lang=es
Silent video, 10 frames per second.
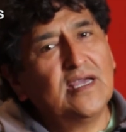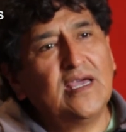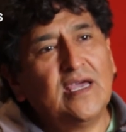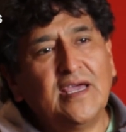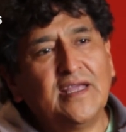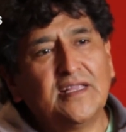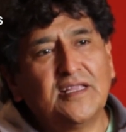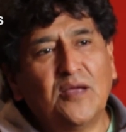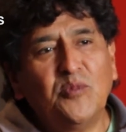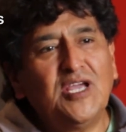eh,
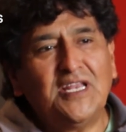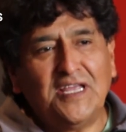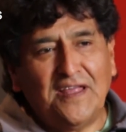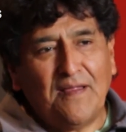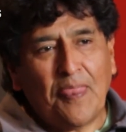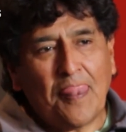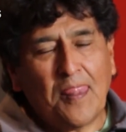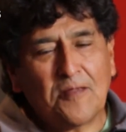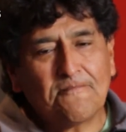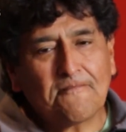también eh,
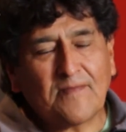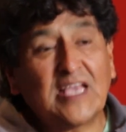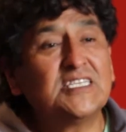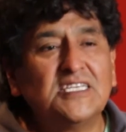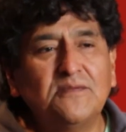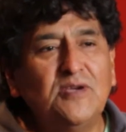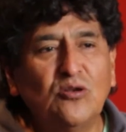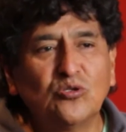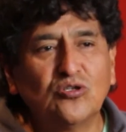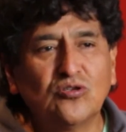
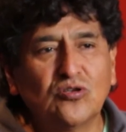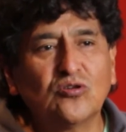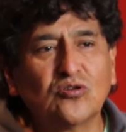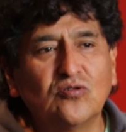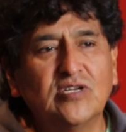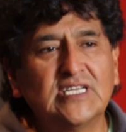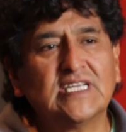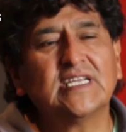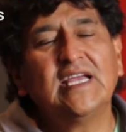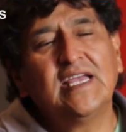recibirlos nosotros con
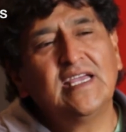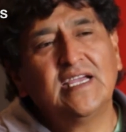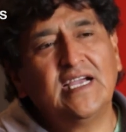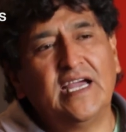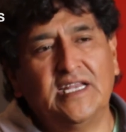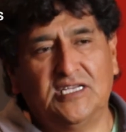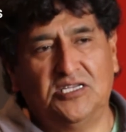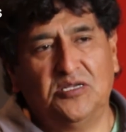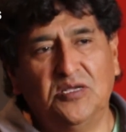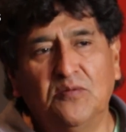esas
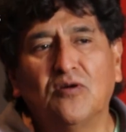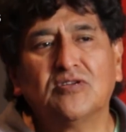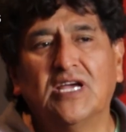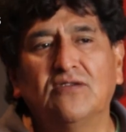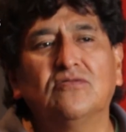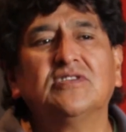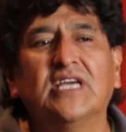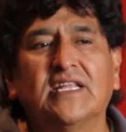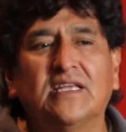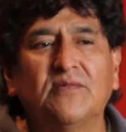ganas y vamos a
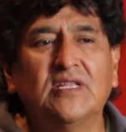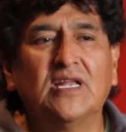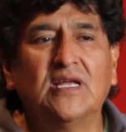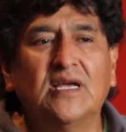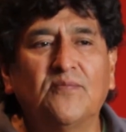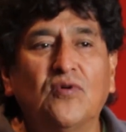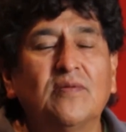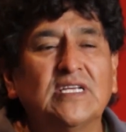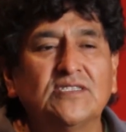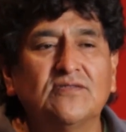anunciar también a la
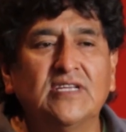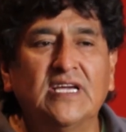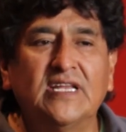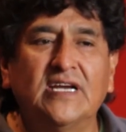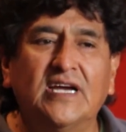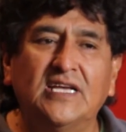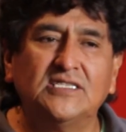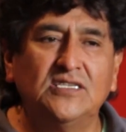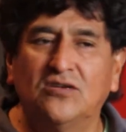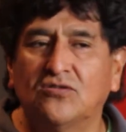población de
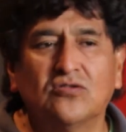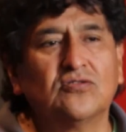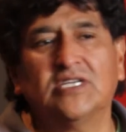Anacachi y a otros